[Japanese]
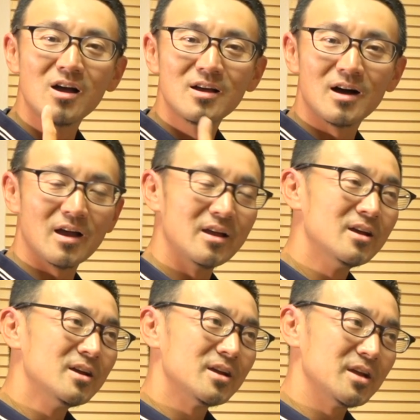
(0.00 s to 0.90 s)
はい
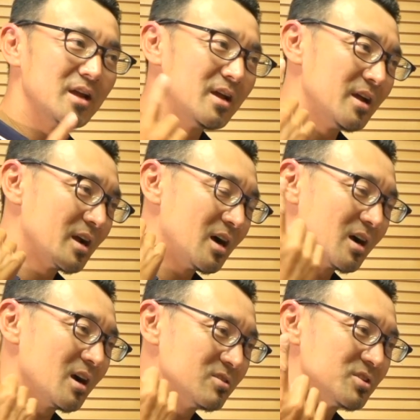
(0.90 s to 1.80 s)
えー、
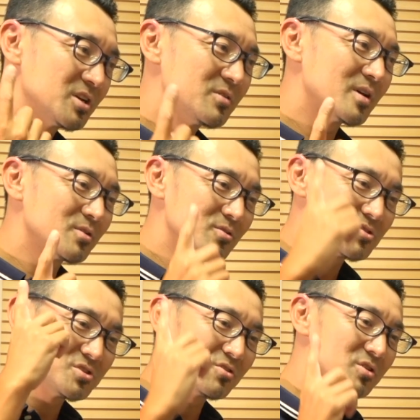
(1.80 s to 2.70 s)
感覚的にはのど
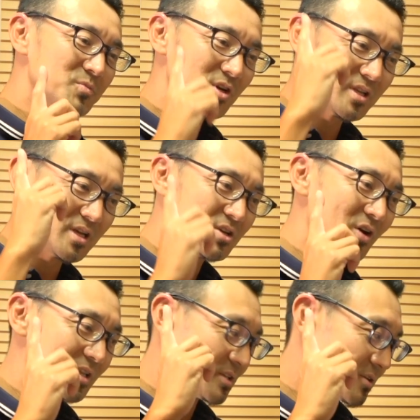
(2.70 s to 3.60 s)
ちんこに向けて息
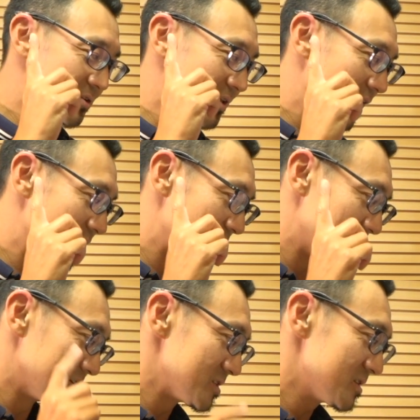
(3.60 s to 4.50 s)
を当ててるような感
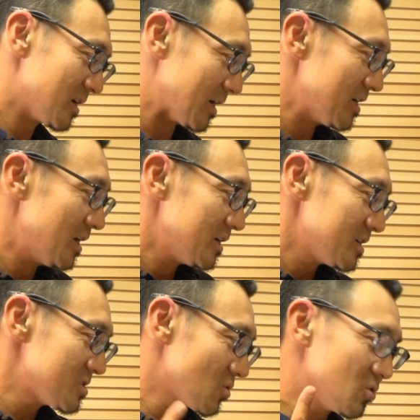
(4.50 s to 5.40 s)
覚です。はい、
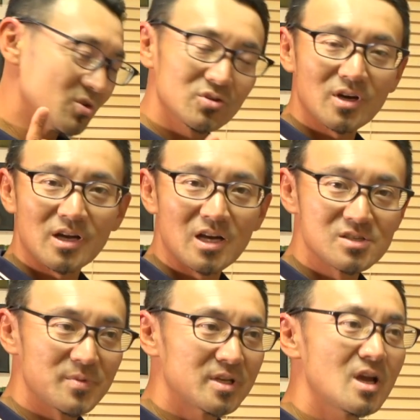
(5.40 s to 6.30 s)
でそこの音から
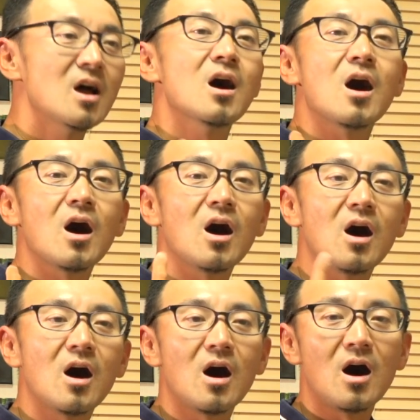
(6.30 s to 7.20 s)
始めて、は
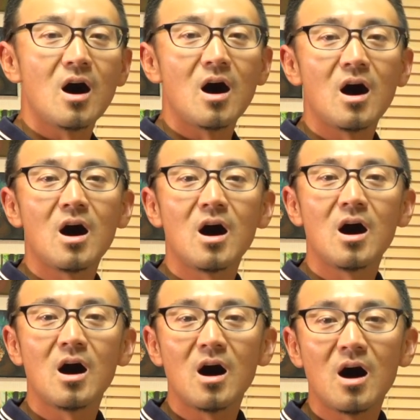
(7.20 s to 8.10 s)
あは
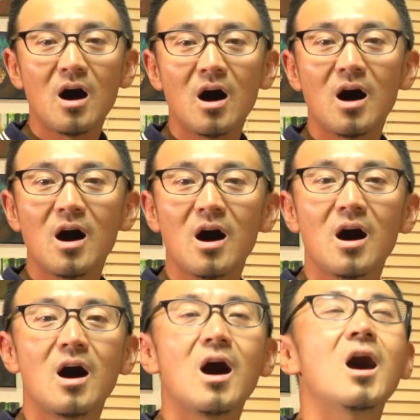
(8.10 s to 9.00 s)
あは
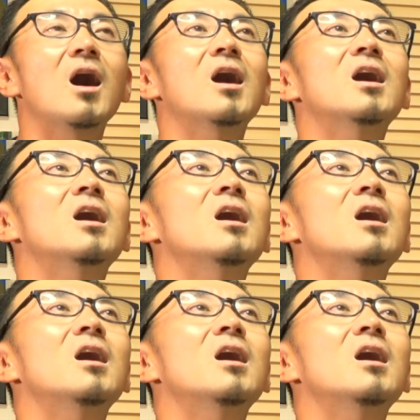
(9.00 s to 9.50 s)
あは